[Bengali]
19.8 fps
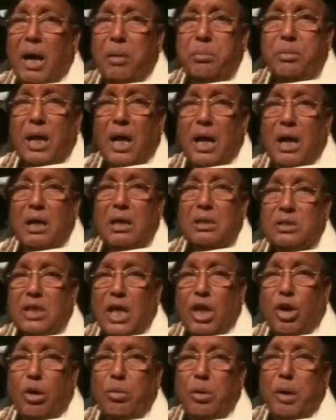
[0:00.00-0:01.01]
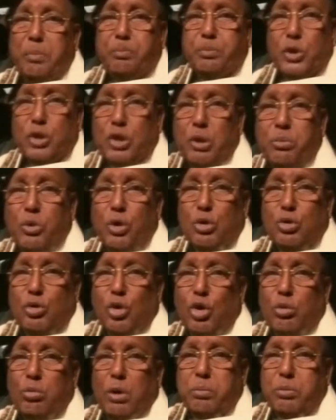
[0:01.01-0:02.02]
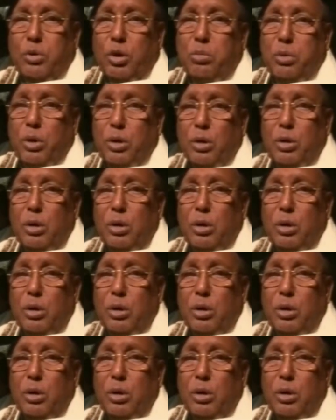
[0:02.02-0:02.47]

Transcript: আমরা তার অভাব প্রতি মুহূর্ত অনুভব করব।